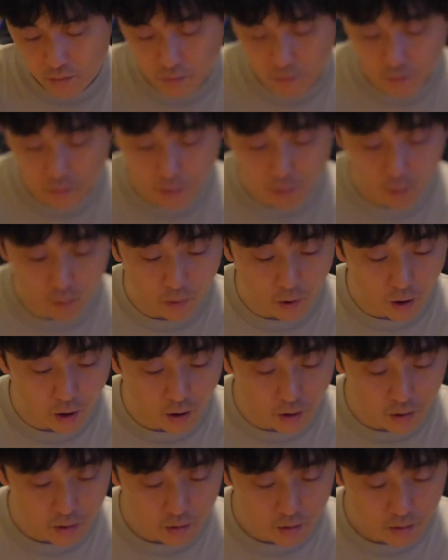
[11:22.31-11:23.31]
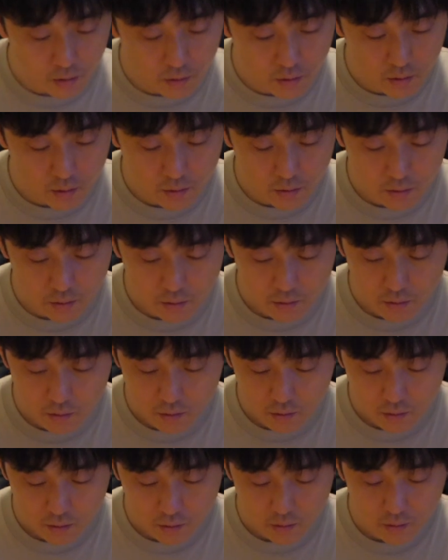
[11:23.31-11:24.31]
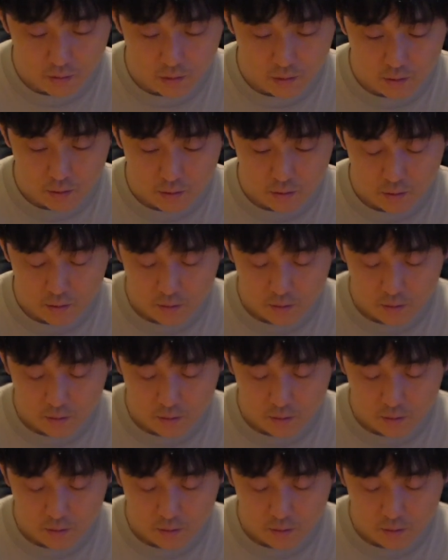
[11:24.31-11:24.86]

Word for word: うわ怖っほらいやもう